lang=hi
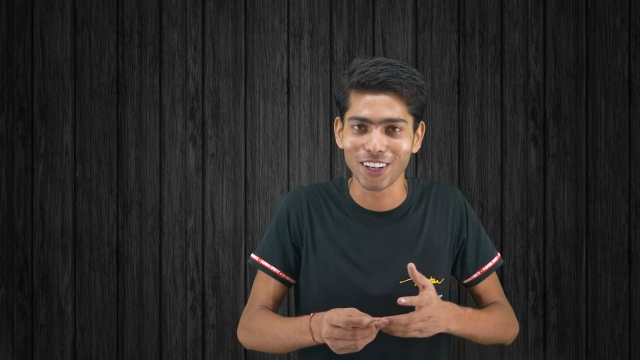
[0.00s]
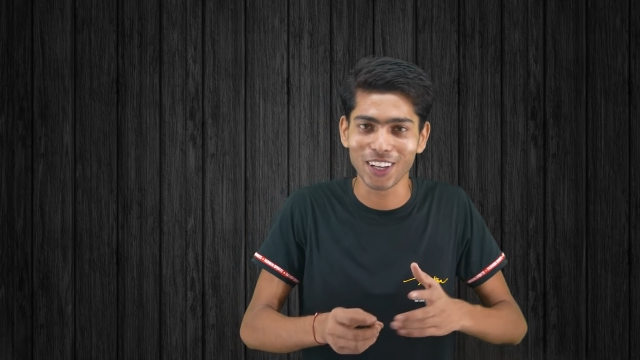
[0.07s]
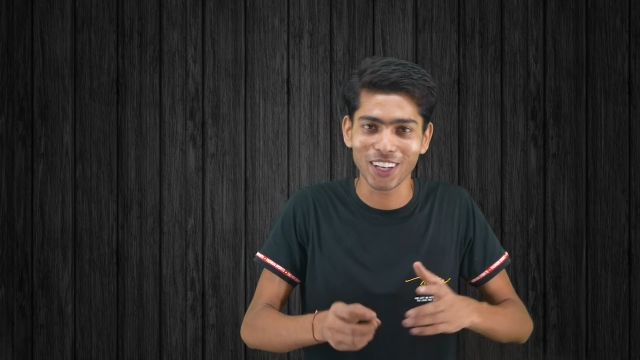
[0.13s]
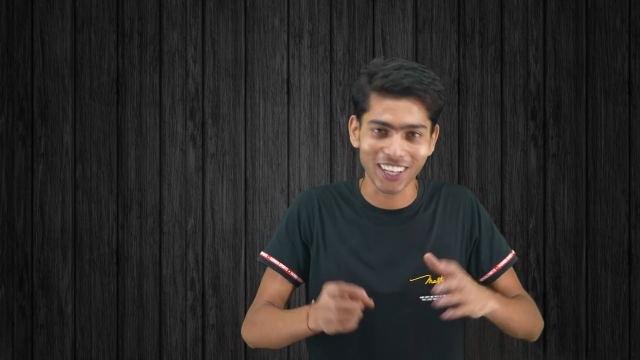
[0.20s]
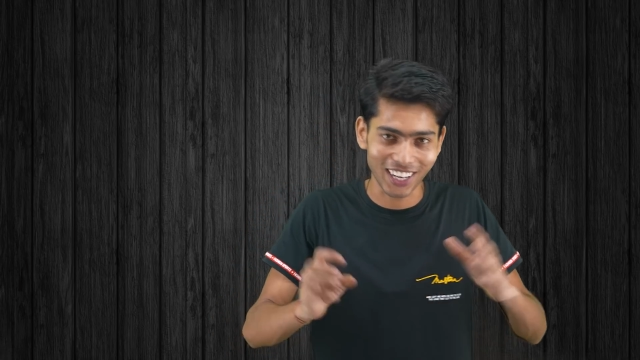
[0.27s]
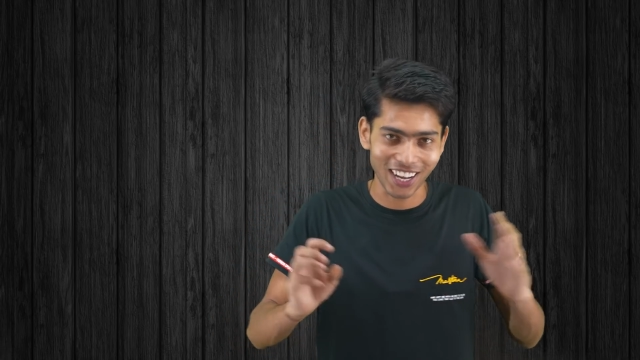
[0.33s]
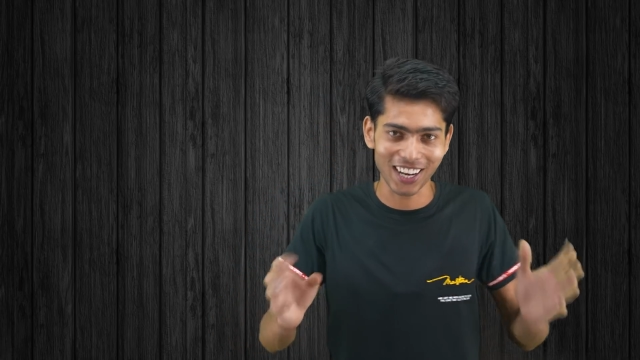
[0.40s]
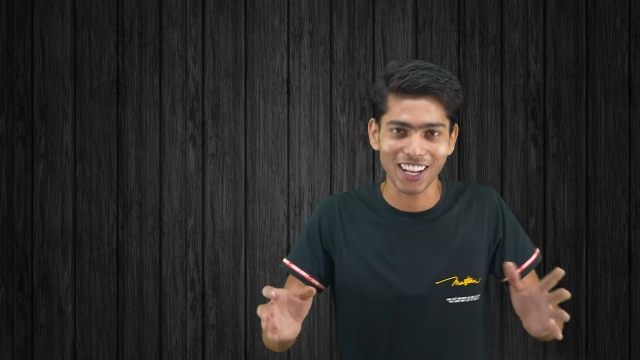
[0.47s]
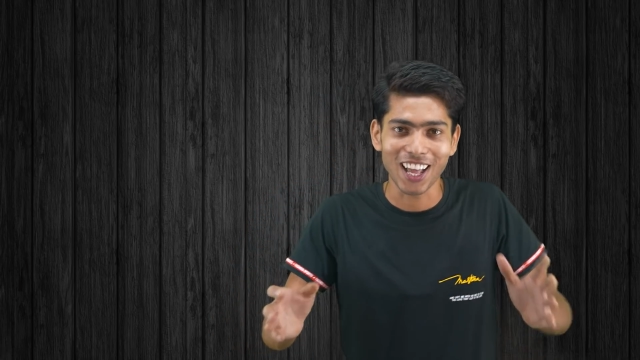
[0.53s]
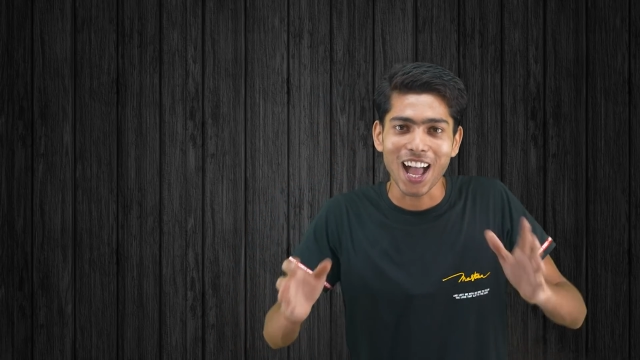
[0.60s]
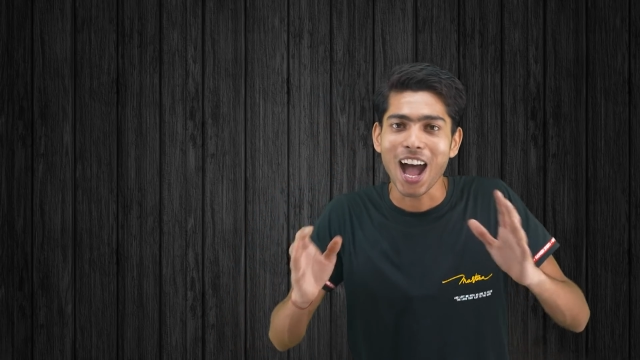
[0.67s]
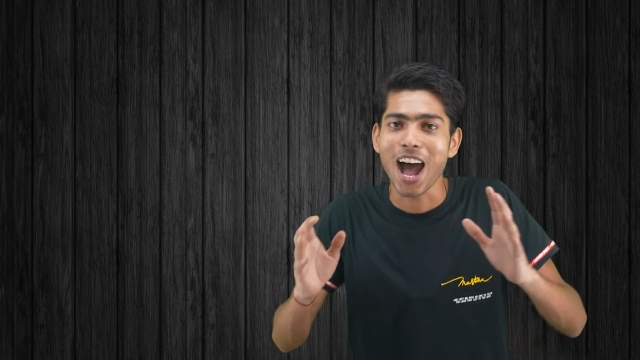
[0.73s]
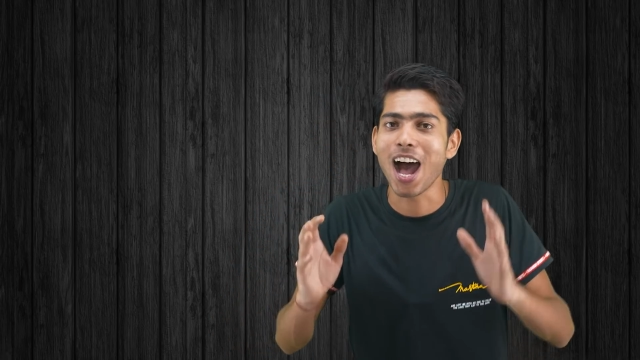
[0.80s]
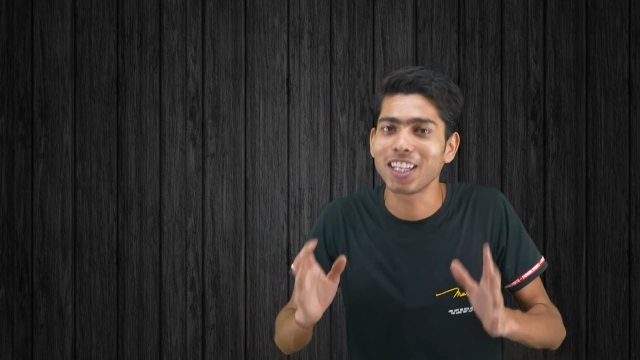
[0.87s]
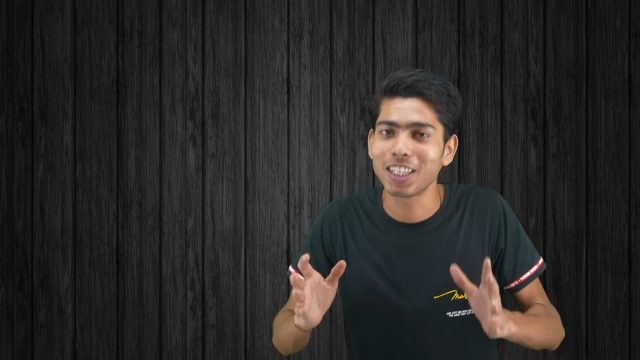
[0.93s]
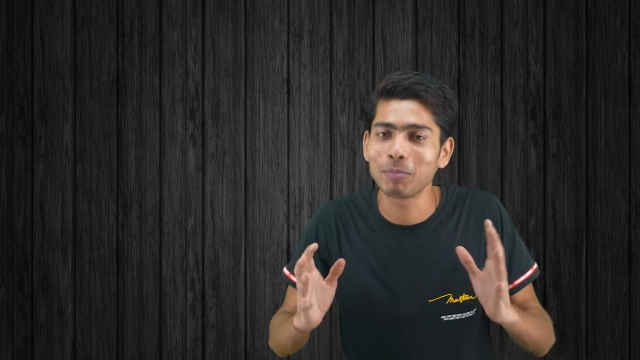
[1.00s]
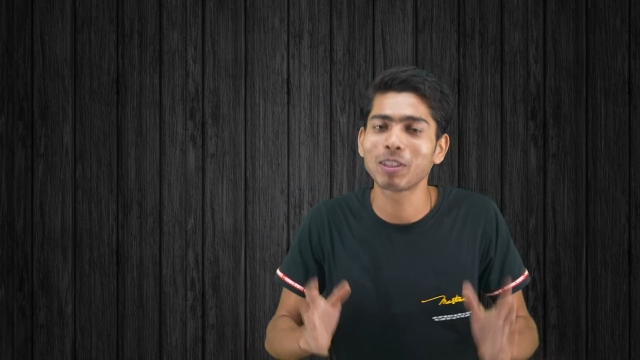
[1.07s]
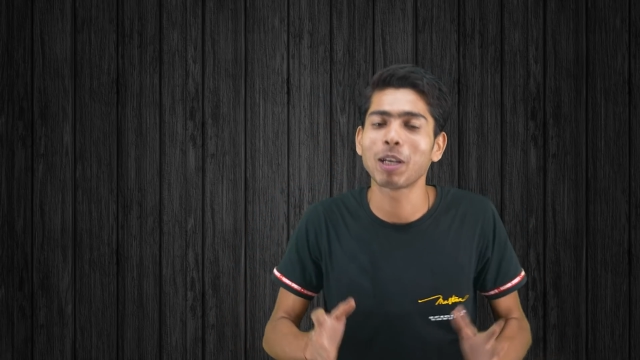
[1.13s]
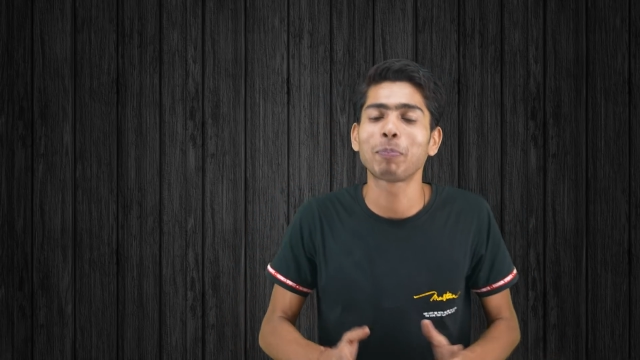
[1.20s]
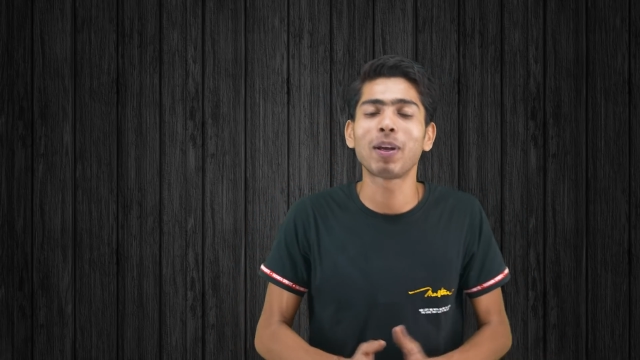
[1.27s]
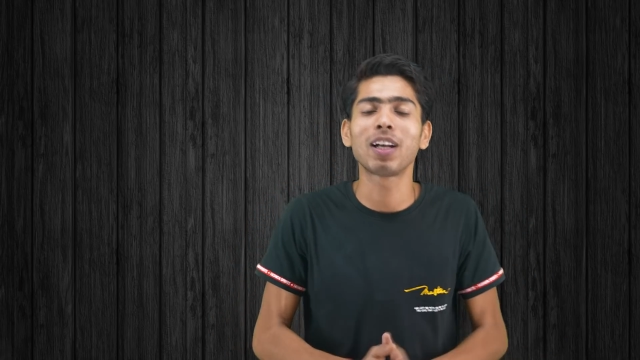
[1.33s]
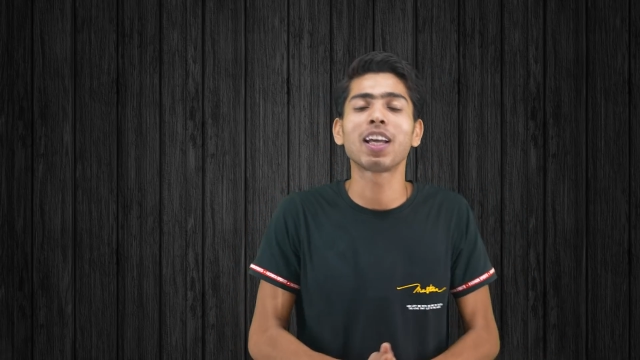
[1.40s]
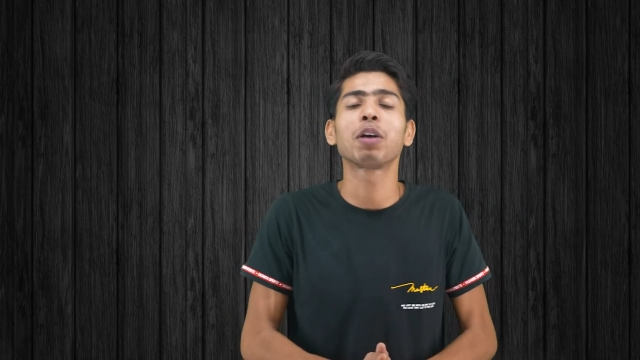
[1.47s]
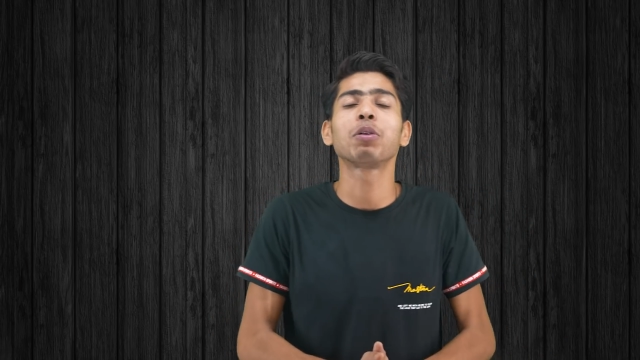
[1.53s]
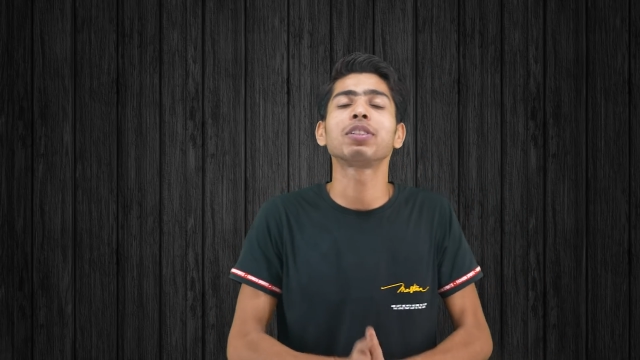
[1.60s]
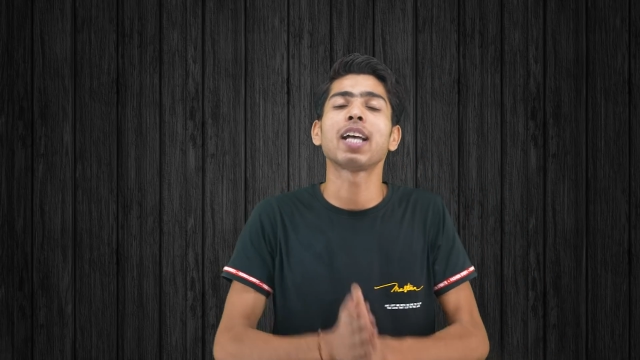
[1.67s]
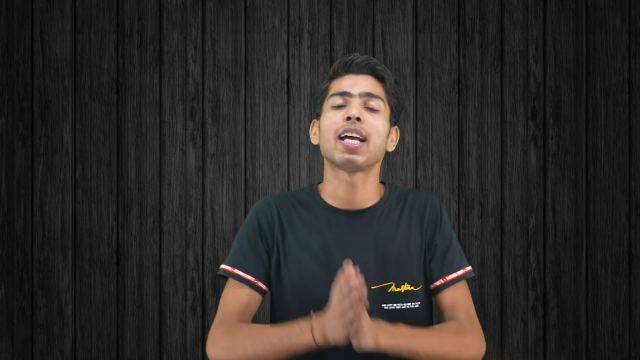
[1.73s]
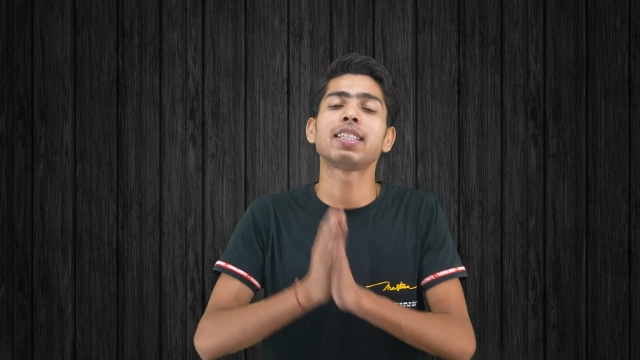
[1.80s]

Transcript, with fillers: आज हम चप्पल के कुछ